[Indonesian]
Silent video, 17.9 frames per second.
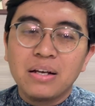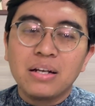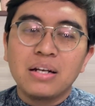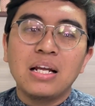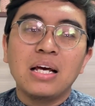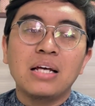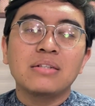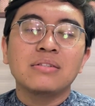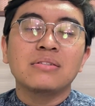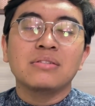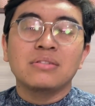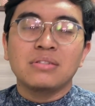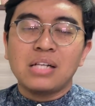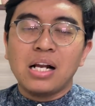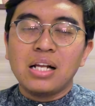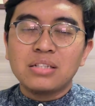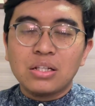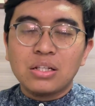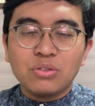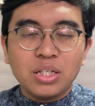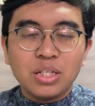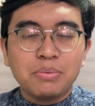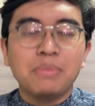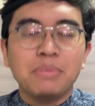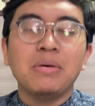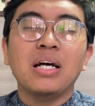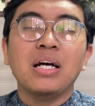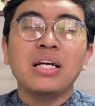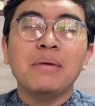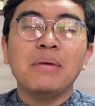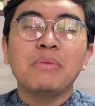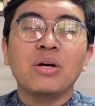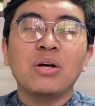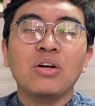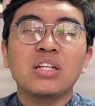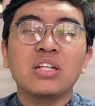Dan salah satunya memang yang
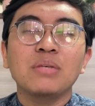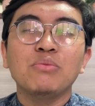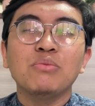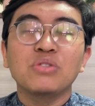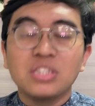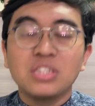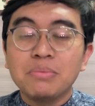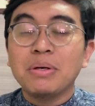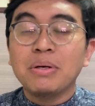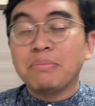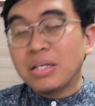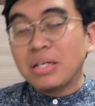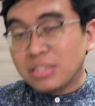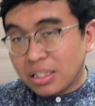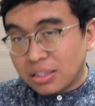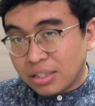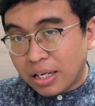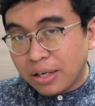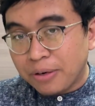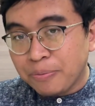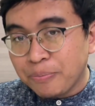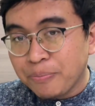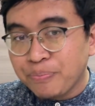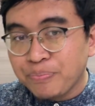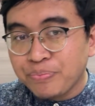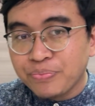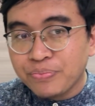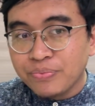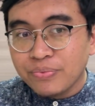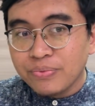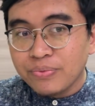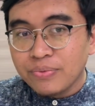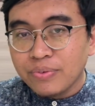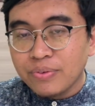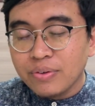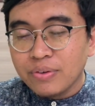berkontribusi memang setan.
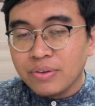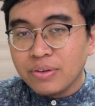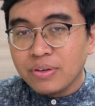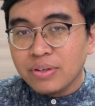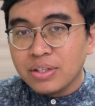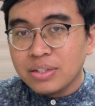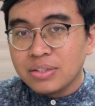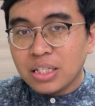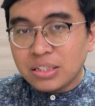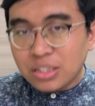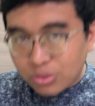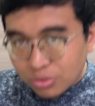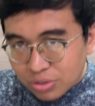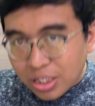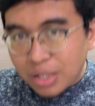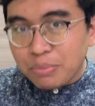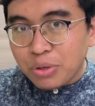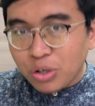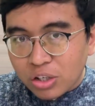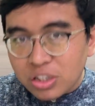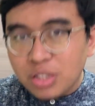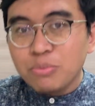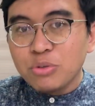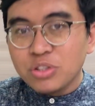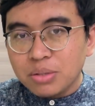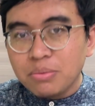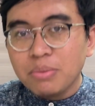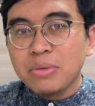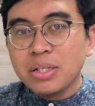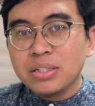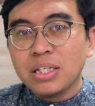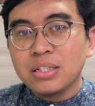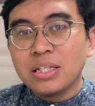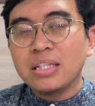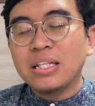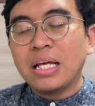Salah satunya yang berkontribusi memang
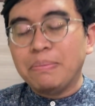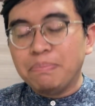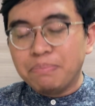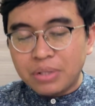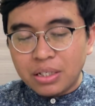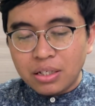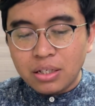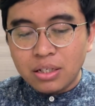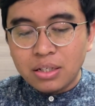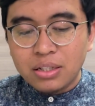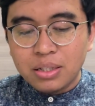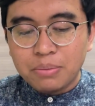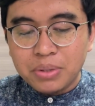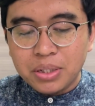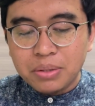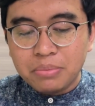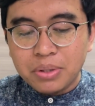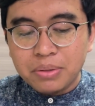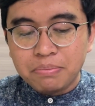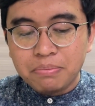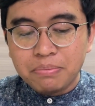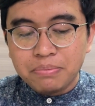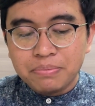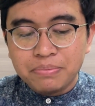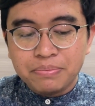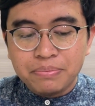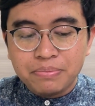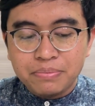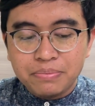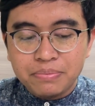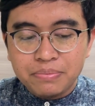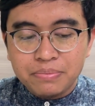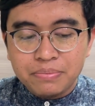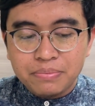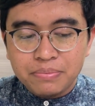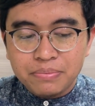setan, tapi teman-teman
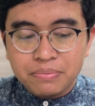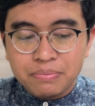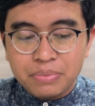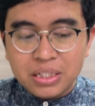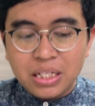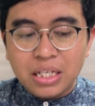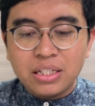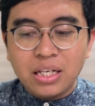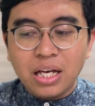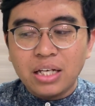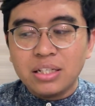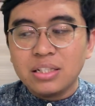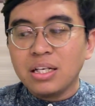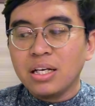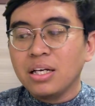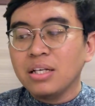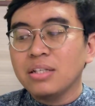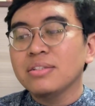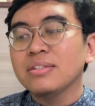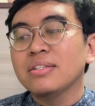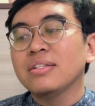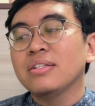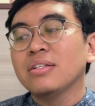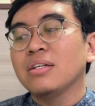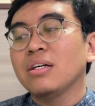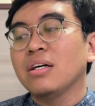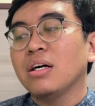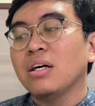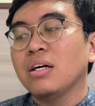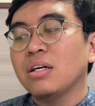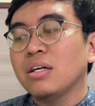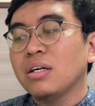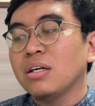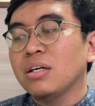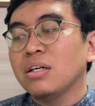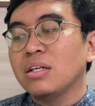pertanyaannya
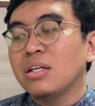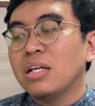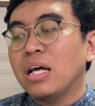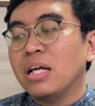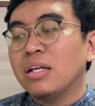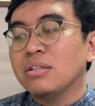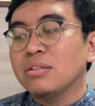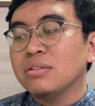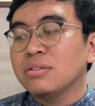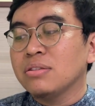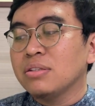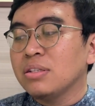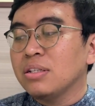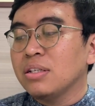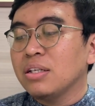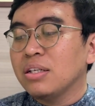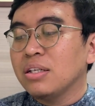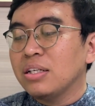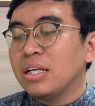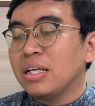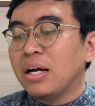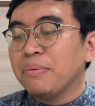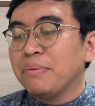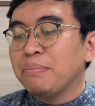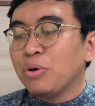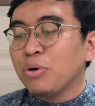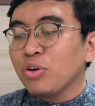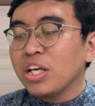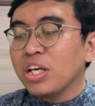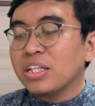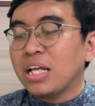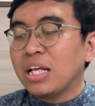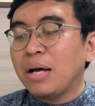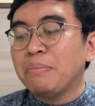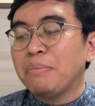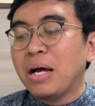dan yang perlu
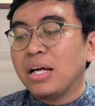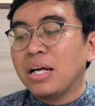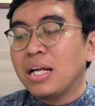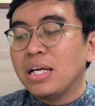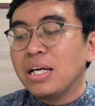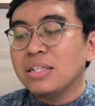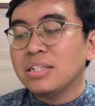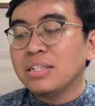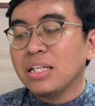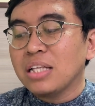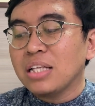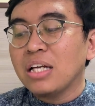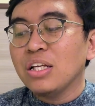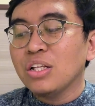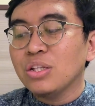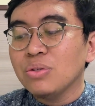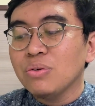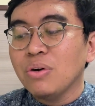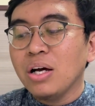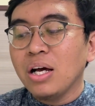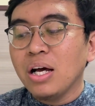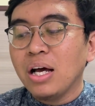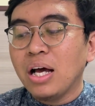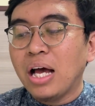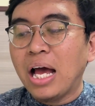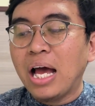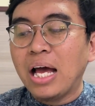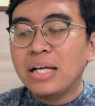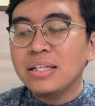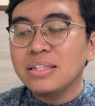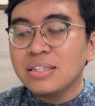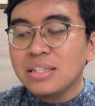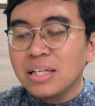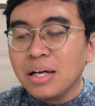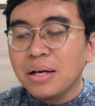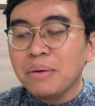kita maknai setan itu
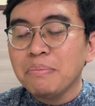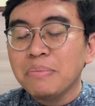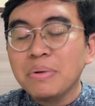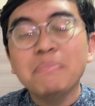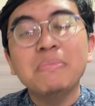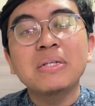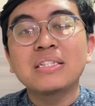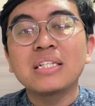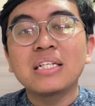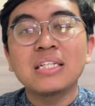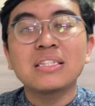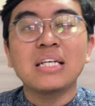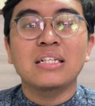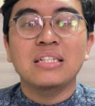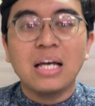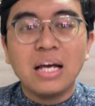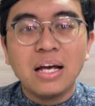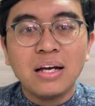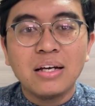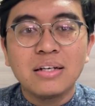hanya membisiki saja.